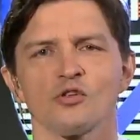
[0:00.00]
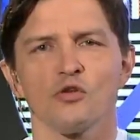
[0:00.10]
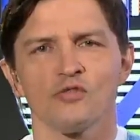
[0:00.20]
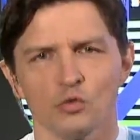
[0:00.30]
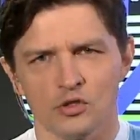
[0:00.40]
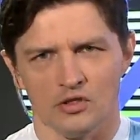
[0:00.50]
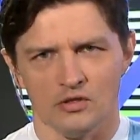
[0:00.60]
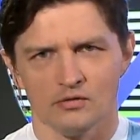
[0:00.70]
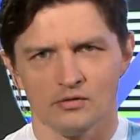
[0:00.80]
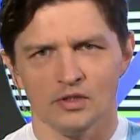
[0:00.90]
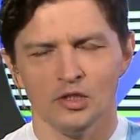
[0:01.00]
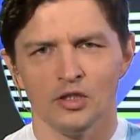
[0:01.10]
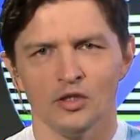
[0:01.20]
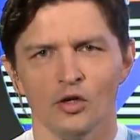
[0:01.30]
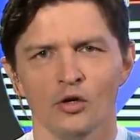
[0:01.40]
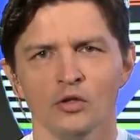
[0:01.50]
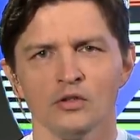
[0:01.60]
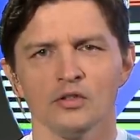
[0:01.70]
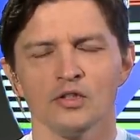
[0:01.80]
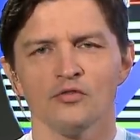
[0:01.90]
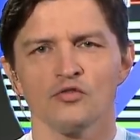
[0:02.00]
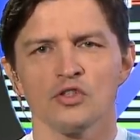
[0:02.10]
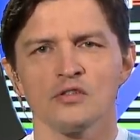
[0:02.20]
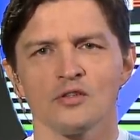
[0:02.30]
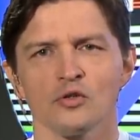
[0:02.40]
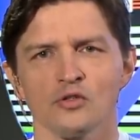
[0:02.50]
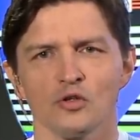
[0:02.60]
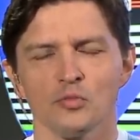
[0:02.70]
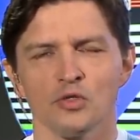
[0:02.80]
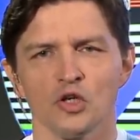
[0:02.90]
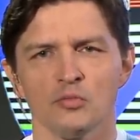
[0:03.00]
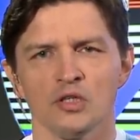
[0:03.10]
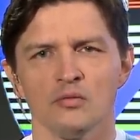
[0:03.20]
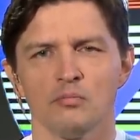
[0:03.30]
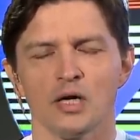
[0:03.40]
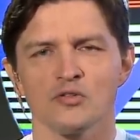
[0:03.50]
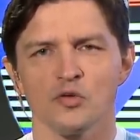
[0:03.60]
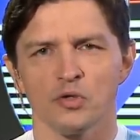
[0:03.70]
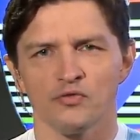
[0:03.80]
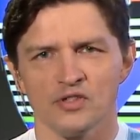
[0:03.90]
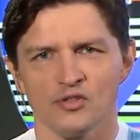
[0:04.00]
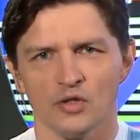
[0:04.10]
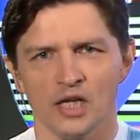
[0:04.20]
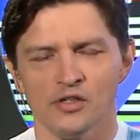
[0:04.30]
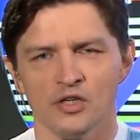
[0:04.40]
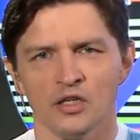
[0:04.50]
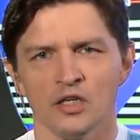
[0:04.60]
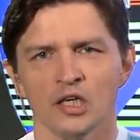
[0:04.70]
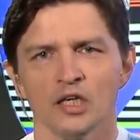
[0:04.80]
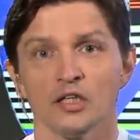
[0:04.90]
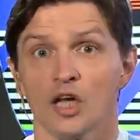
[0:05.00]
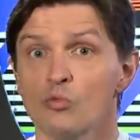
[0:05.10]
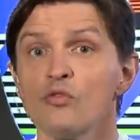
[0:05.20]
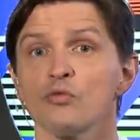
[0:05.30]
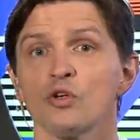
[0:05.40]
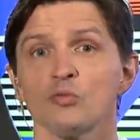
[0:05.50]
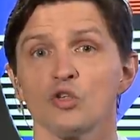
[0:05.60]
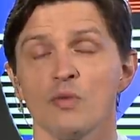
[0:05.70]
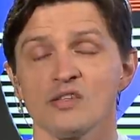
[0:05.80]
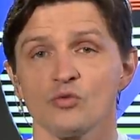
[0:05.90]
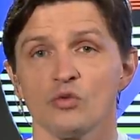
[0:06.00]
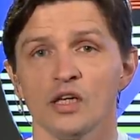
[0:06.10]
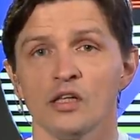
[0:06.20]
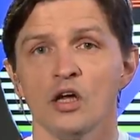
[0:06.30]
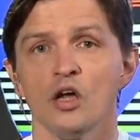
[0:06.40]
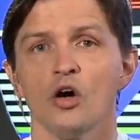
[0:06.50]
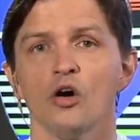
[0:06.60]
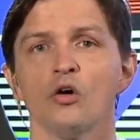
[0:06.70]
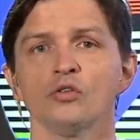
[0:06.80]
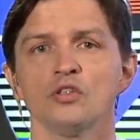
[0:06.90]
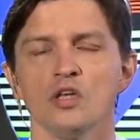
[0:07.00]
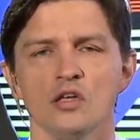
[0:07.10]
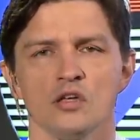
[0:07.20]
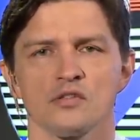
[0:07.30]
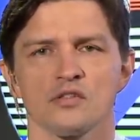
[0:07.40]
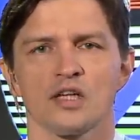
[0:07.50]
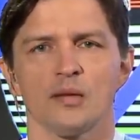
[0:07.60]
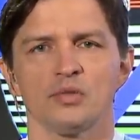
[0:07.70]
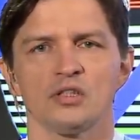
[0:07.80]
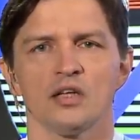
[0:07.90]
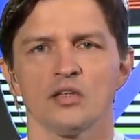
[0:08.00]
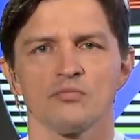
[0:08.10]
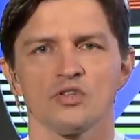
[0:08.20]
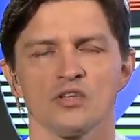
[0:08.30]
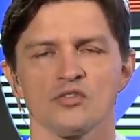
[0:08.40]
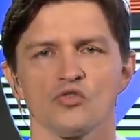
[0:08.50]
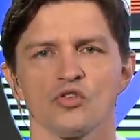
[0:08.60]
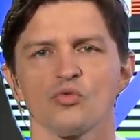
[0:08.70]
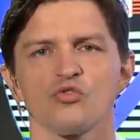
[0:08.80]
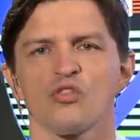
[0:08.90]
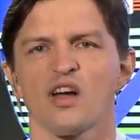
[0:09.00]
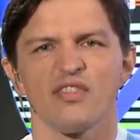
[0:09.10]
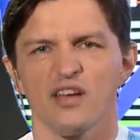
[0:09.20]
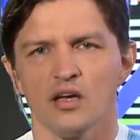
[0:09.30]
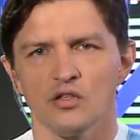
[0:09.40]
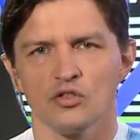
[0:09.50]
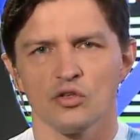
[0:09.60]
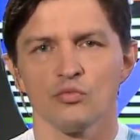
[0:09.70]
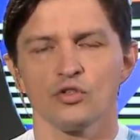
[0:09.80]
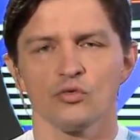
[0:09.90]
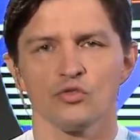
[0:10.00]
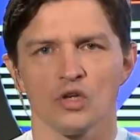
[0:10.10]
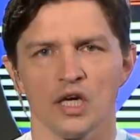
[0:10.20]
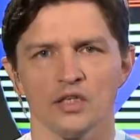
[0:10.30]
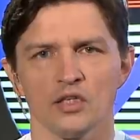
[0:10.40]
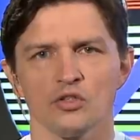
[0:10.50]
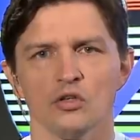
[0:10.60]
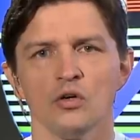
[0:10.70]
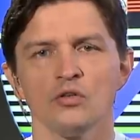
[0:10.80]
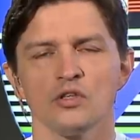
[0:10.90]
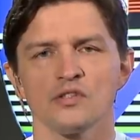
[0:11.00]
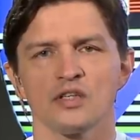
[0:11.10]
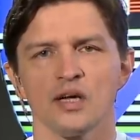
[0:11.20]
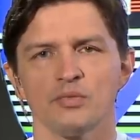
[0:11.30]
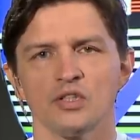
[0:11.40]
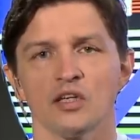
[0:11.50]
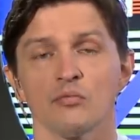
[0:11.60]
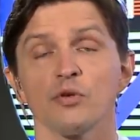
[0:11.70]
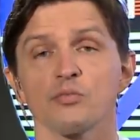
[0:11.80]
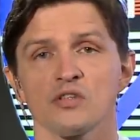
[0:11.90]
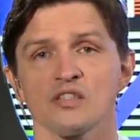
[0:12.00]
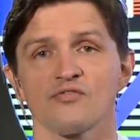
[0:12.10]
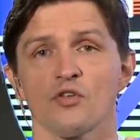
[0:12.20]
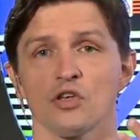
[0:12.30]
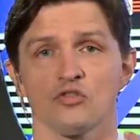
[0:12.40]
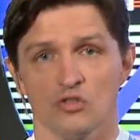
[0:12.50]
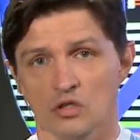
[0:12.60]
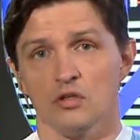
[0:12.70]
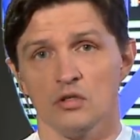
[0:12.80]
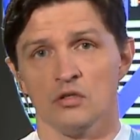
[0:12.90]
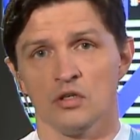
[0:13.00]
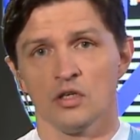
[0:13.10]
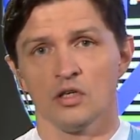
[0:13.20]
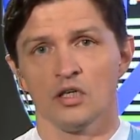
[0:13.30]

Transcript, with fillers: wzorowy uczeń. Y, on wszystko, co robi, robi bardzo profesjonalnie. Jak mówił o nim Tomasz Tuchel, on nie jest kapitanem przez to, że dużo gada i że musi dużo gadać. On jest kapitanem poprzez swoje czyny,